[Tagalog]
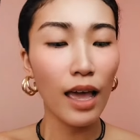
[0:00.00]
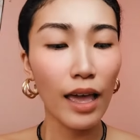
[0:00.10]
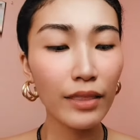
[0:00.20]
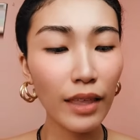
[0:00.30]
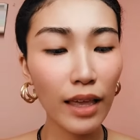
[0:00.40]

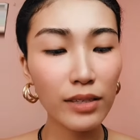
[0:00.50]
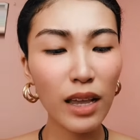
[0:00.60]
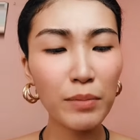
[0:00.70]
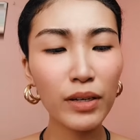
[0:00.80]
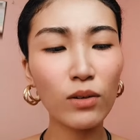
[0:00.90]
And then
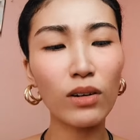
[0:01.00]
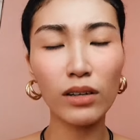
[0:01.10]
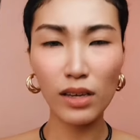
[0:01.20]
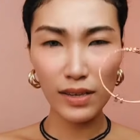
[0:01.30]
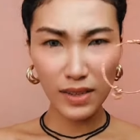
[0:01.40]
sabi ko,
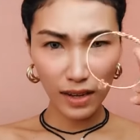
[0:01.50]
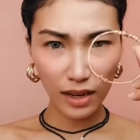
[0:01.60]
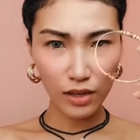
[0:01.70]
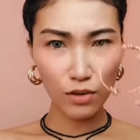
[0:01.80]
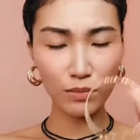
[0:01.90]
isa
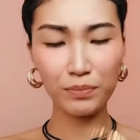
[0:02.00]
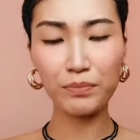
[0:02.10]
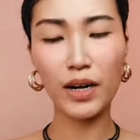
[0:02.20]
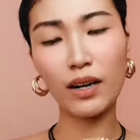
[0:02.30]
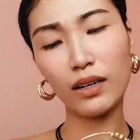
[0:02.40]
lang
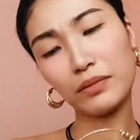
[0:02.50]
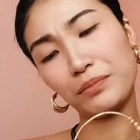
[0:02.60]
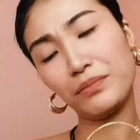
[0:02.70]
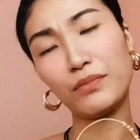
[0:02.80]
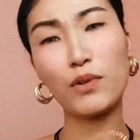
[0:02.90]
yung
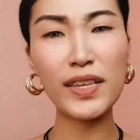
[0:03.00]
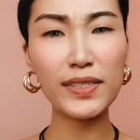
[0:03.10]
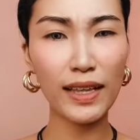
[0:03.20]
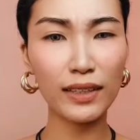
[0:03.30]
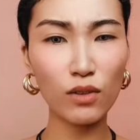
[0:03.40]
parang
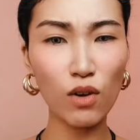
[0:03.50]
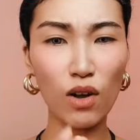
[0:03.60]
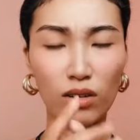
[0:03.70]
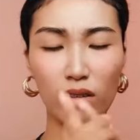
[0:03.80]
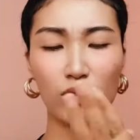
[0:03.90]
bracelet
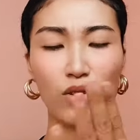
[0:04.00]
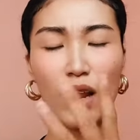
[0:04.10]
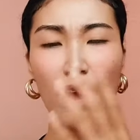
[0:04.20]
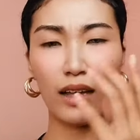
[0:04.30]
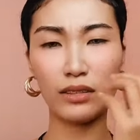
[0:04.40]
ko. Ito
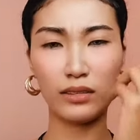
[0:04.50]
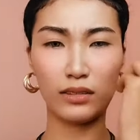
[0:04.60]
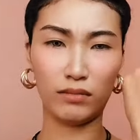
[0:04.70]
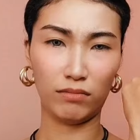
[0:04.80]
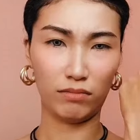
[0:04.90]
lang.
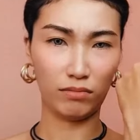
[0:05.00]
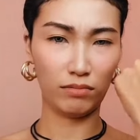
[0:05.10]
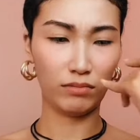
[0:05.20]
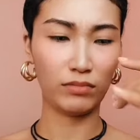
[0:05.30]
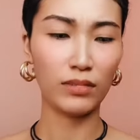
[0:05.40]

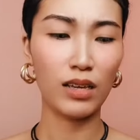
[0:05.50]
Mm.